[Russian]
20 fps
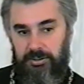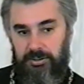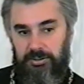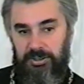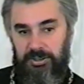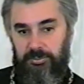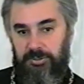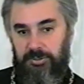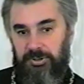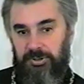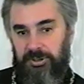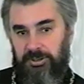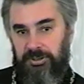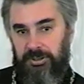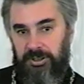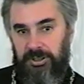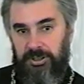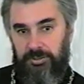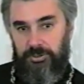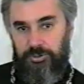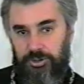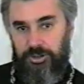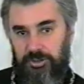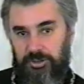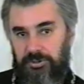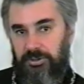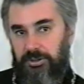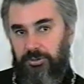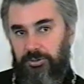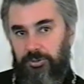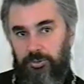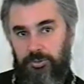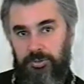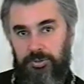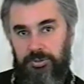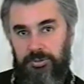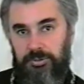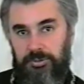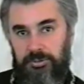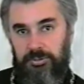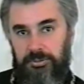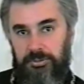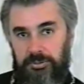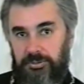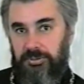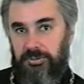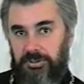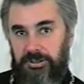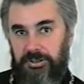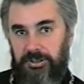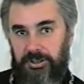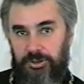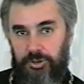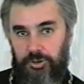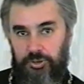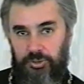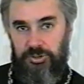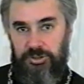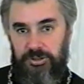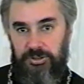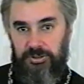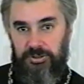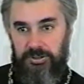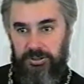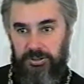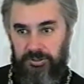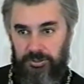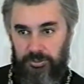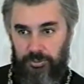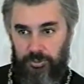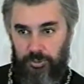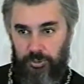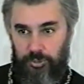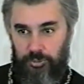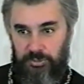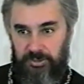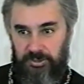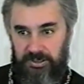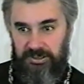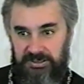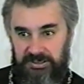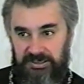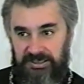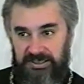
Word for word: не было ни одного человека, кто бы не ощутил этой духовной радости.